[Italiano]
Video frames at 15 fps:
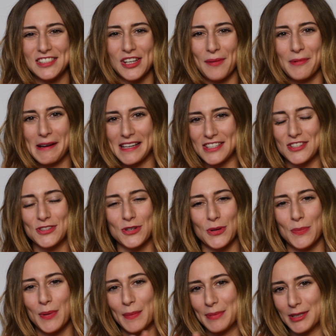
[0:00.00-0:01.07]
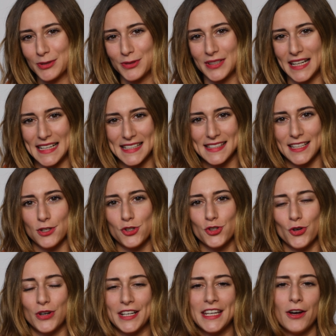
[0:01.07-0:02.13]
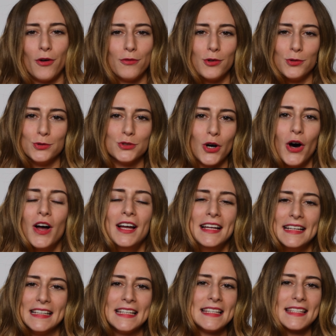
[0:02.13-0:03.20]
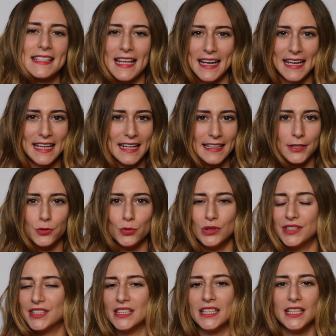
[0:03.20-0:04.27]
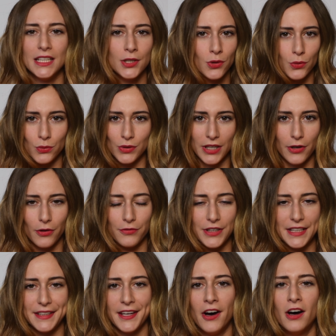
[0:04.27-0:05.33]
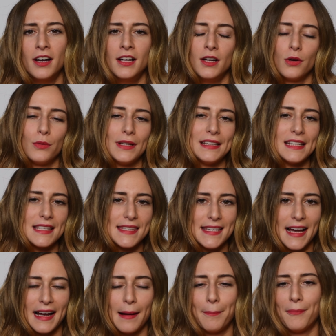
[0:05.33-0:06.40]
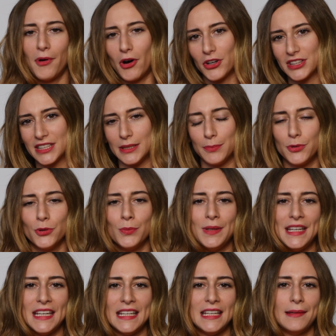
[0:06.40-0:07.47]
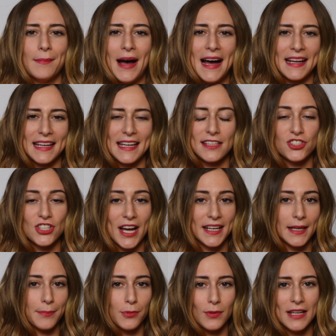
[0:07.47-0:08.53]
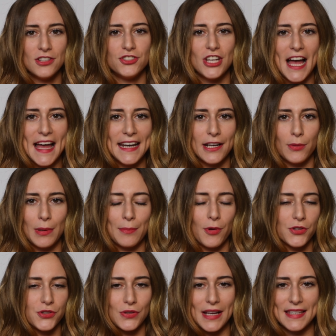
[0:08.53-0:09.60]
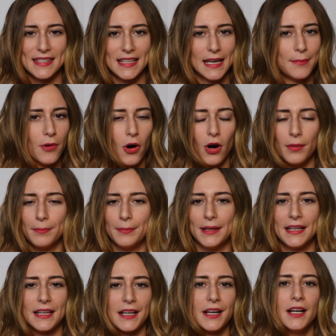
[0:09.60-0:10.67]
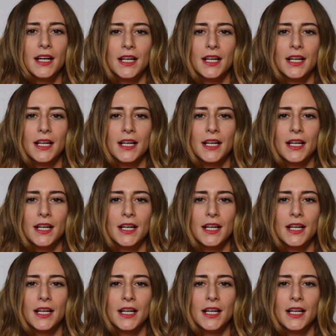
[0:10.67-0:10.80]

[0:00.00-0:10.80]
diciamo che ci sono un po' per tutte le stagioni, ho voluto inserirli tutti in un unico video, quindi sia cappotti, piumini, ma anche giacche più leggere come possono essere i bomber,